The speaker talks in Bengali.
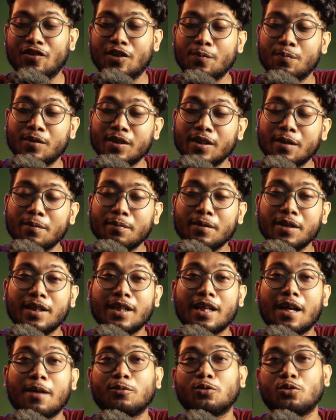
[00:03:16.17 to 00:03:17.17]
তৃপ্তি
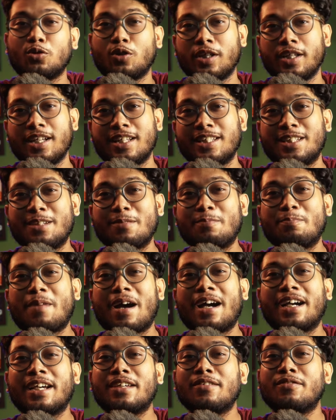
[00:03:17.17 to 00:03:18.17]
দিমরির নাম শোনা যাচ্ছে
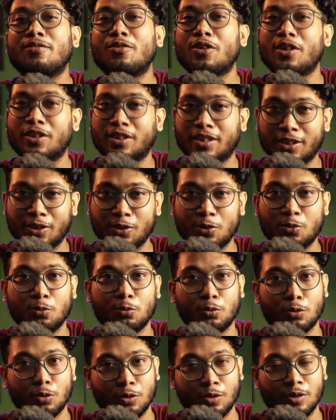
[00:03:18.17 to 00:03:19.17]
বাগি ফোরের সাথে
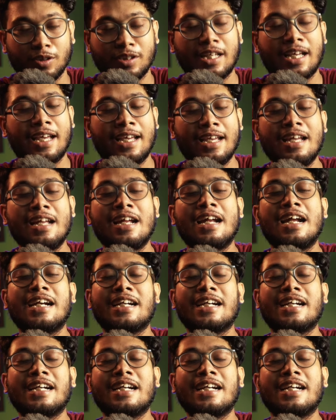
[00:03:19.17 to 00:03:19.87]
যুক্ত হতে হ্যাঁ